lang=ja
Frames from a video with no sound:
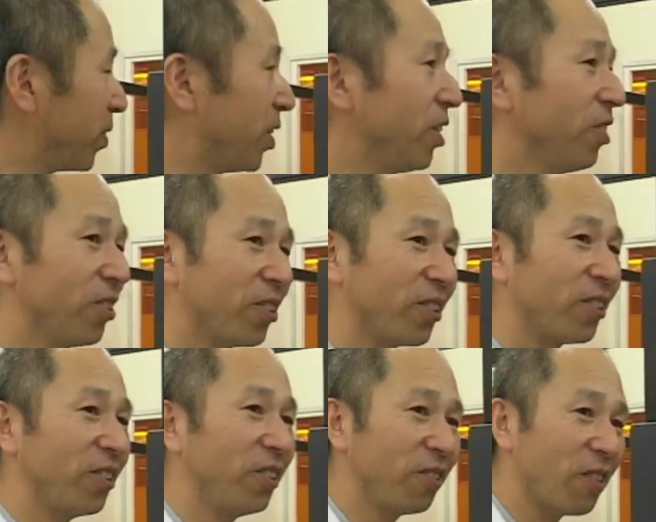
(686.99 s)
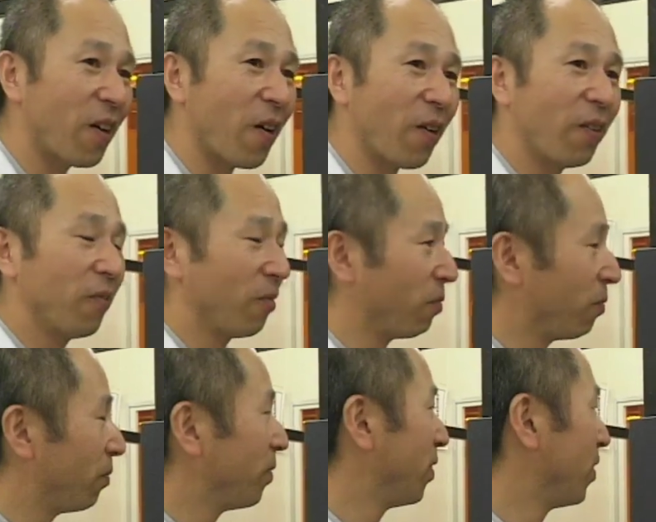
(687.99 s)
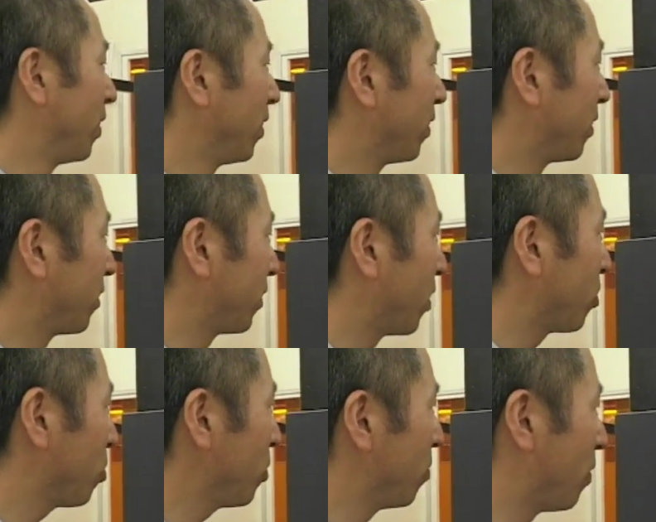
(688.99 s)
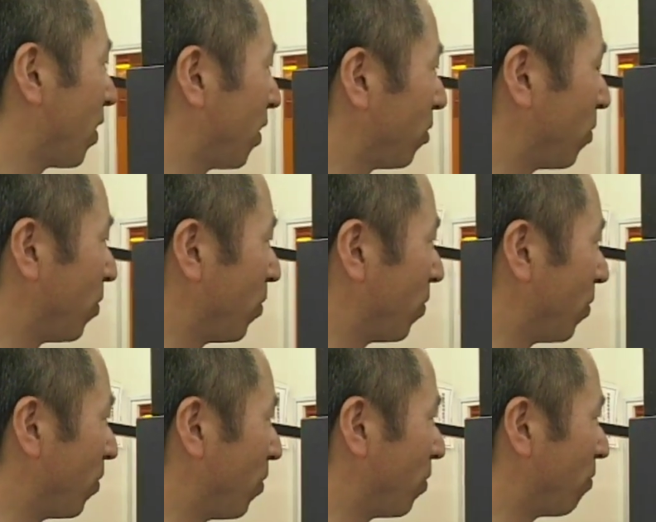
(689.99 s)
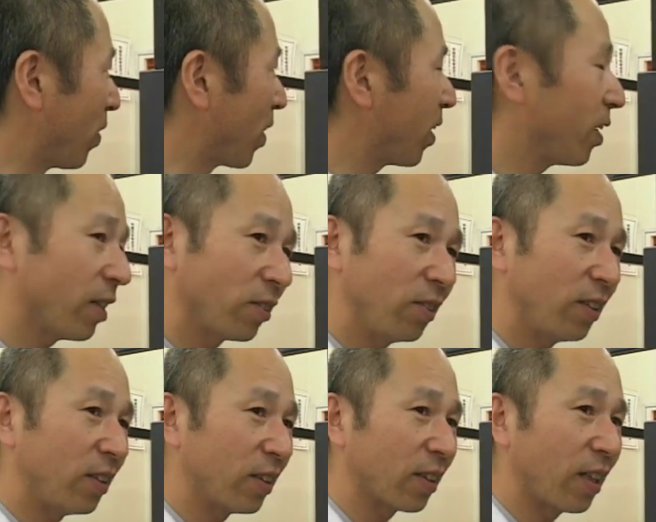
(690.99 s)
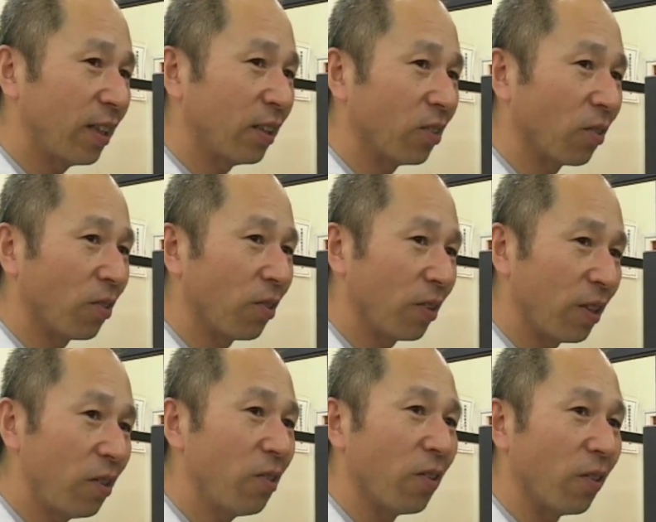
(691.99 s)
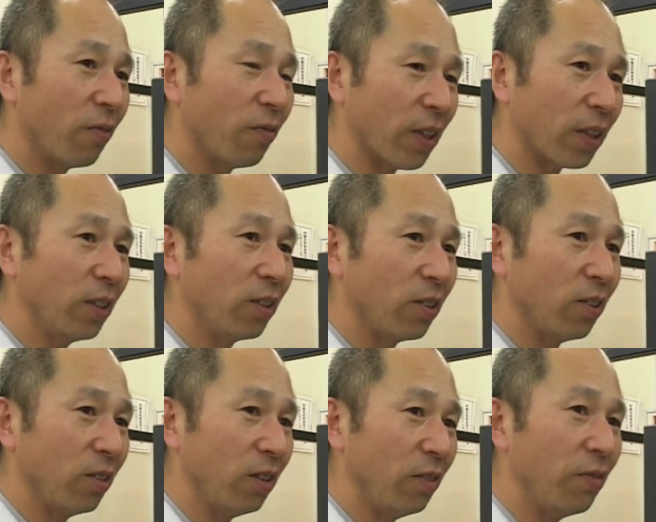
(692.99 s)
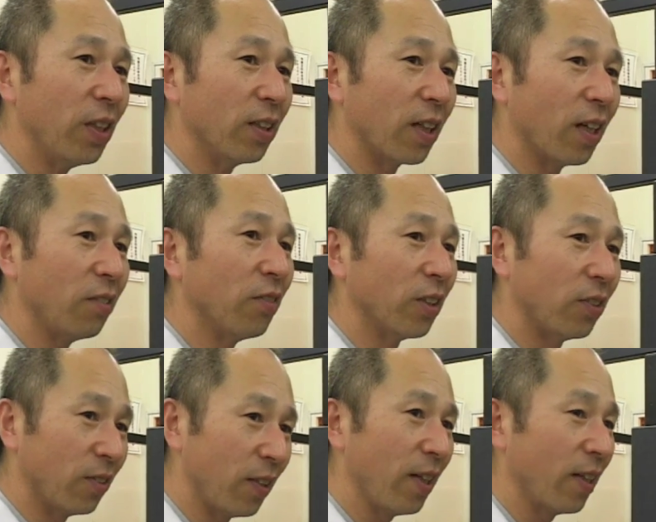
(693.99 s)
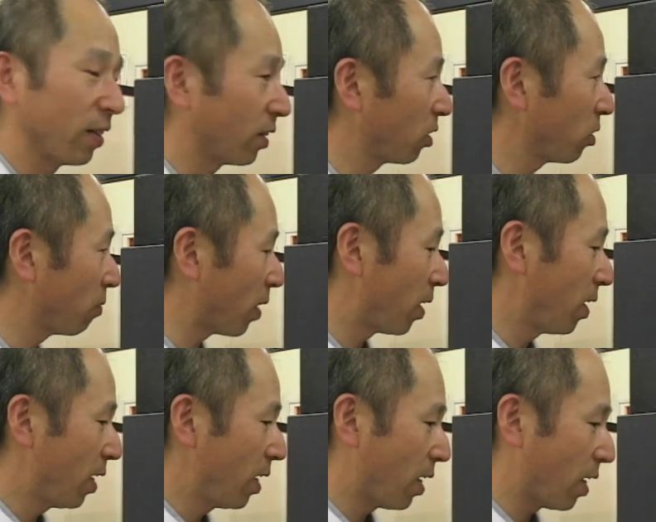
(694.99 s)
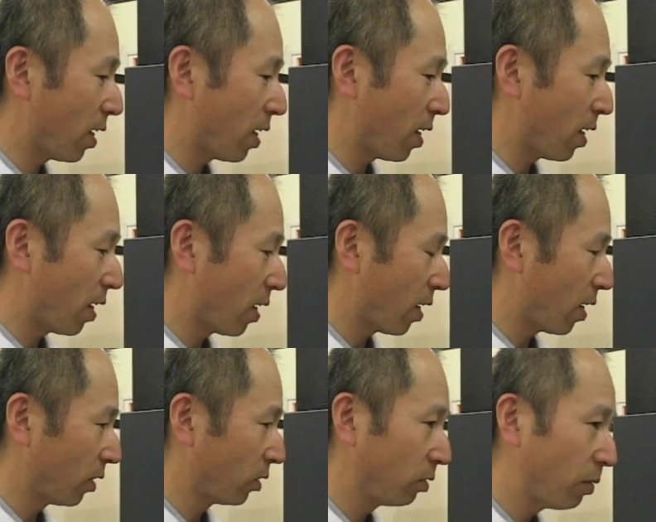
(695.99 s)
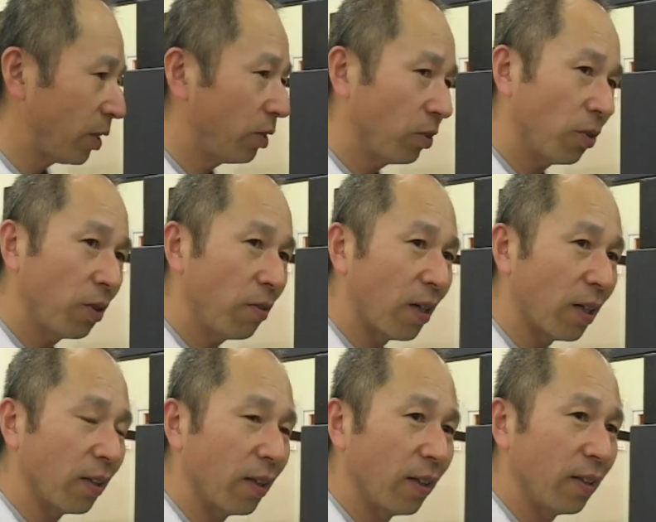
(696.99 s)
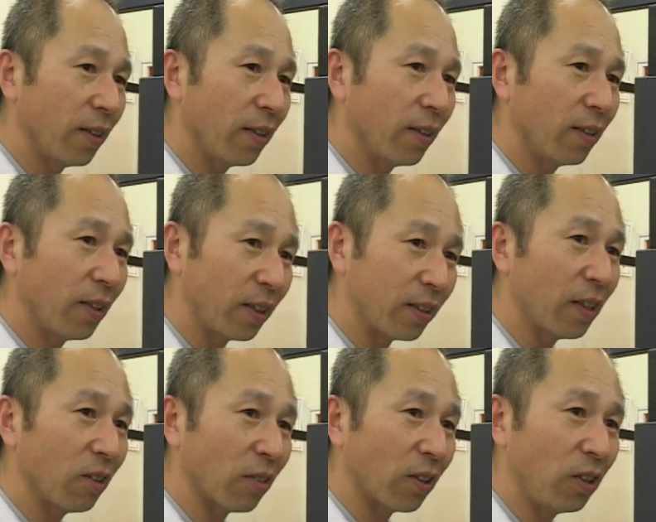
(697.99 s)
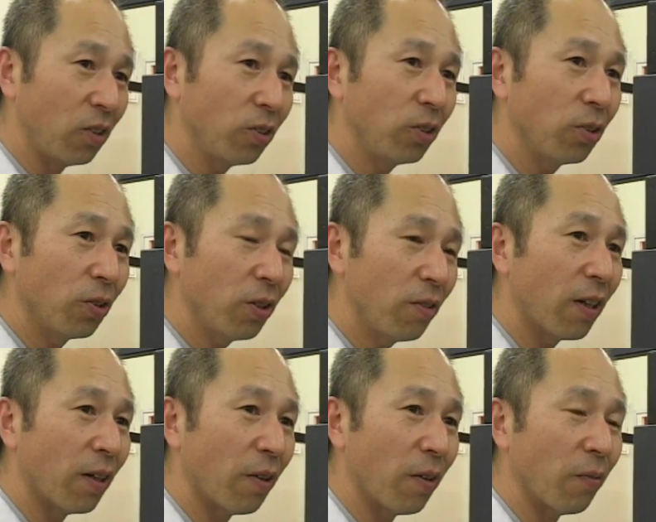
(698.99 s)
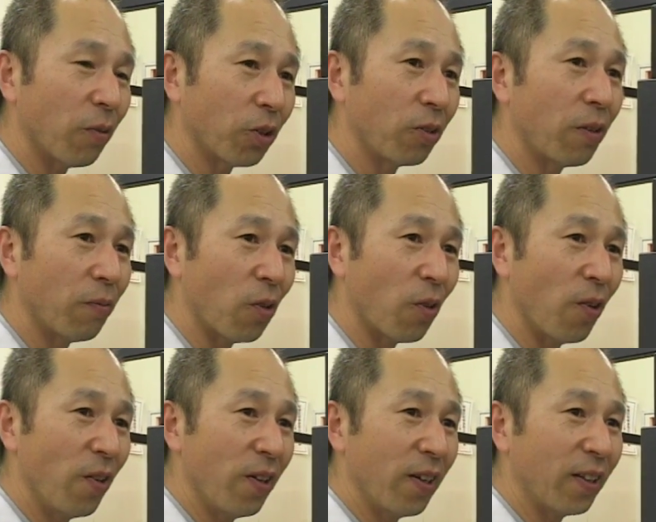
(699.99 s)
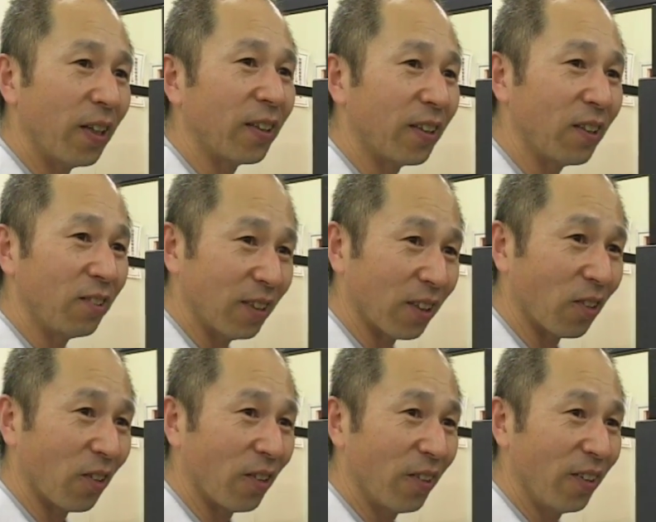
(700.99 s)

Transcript: 技術っていうのは例えばあの、まあ、開発に近いところでの、まあ、技術というイメージがありますよね例えばあ図面上ではできているとか理論上ではそれはもうできてるんやと